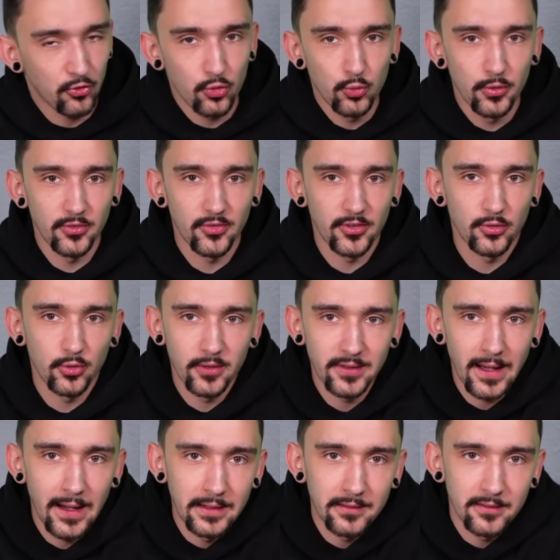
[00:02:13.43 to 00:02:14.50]
2 ist
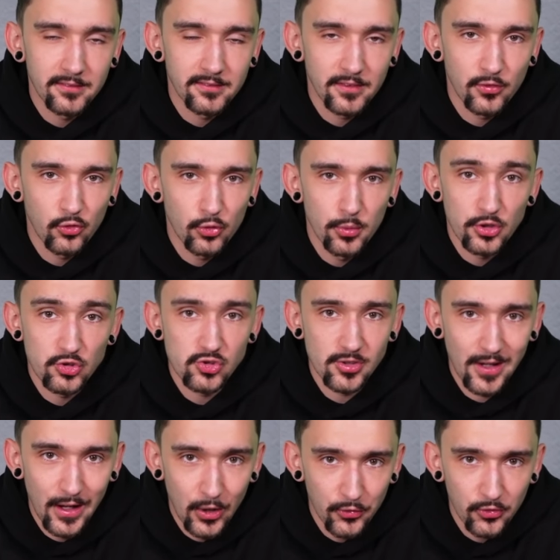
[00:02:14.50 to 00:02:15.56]
natürlich einiges an Zubehör schon
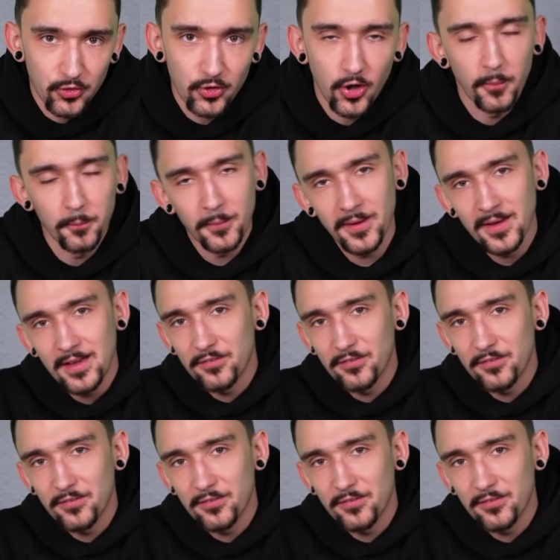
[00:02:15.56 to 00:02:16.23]
rausgekommen.